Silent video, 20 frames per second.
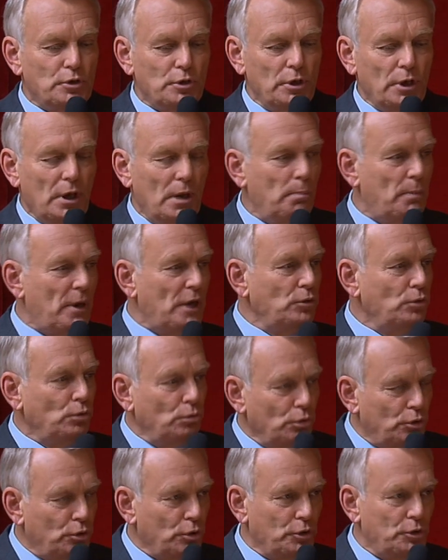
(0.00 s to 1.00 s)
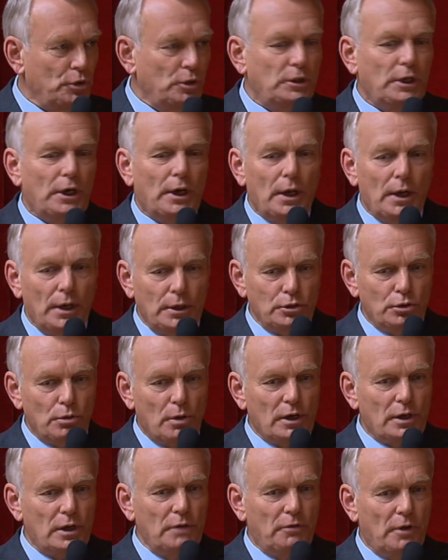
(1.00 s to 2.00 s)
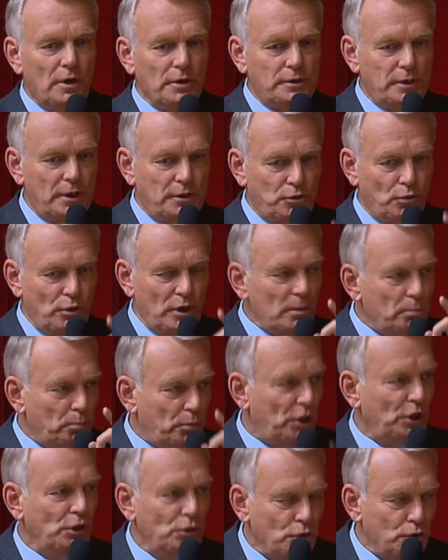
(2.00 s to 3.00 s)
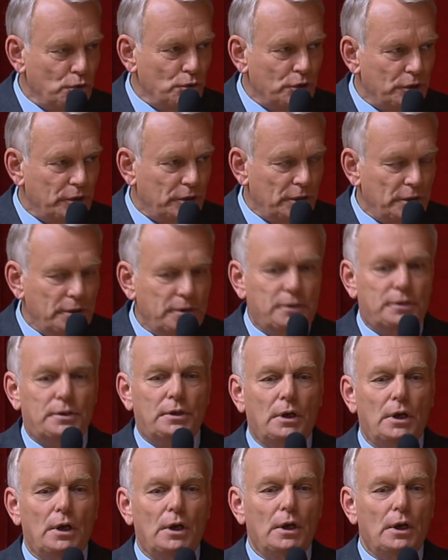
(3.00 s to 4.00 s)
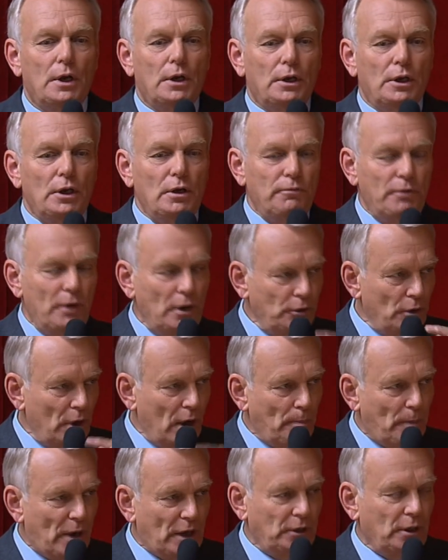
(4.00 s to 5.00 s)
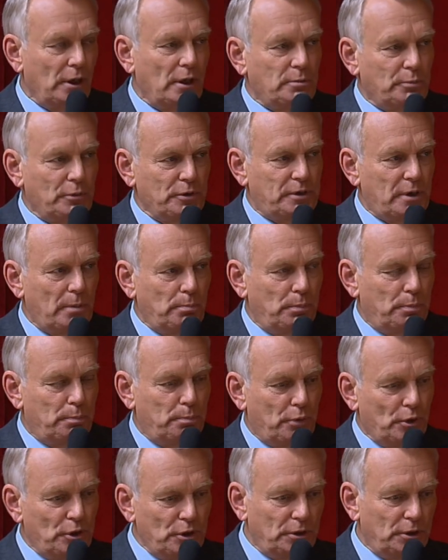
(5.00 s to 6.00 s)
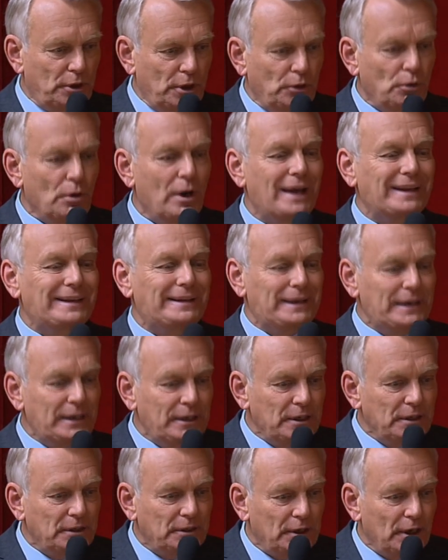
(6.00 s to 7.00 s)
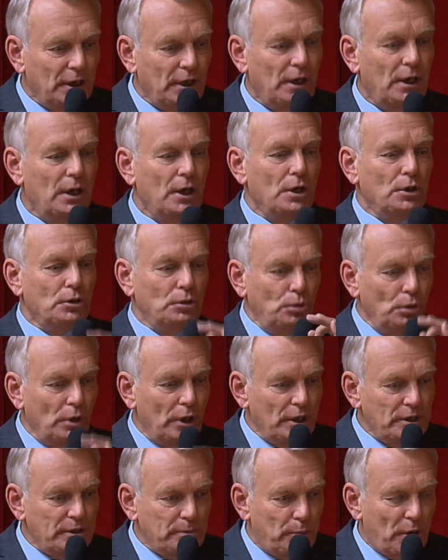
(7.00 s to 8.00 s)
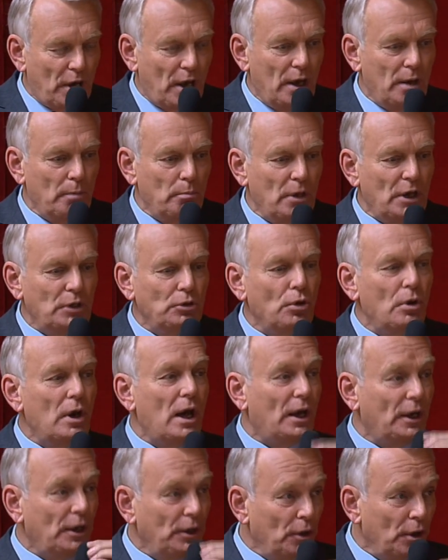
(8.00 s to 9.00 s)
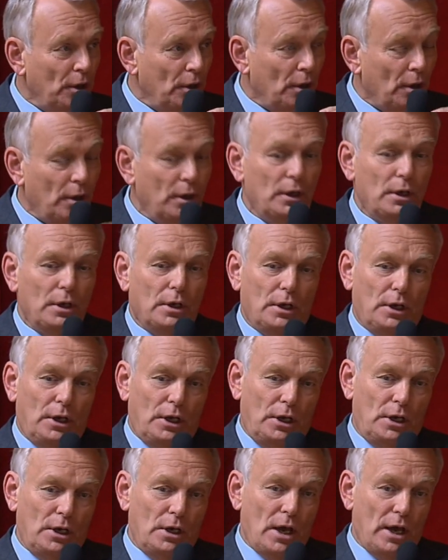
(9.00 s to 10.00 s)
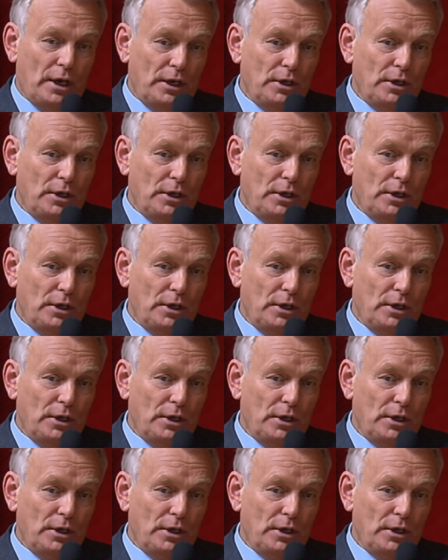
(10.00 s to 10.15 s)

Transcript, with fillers: je n'irai pas du tout sur ce terrain. Je crois que les Français sont épris de justice. Ils veulent de la part des responsables politiques de la dignité, du respect, mais de la rigueur. Et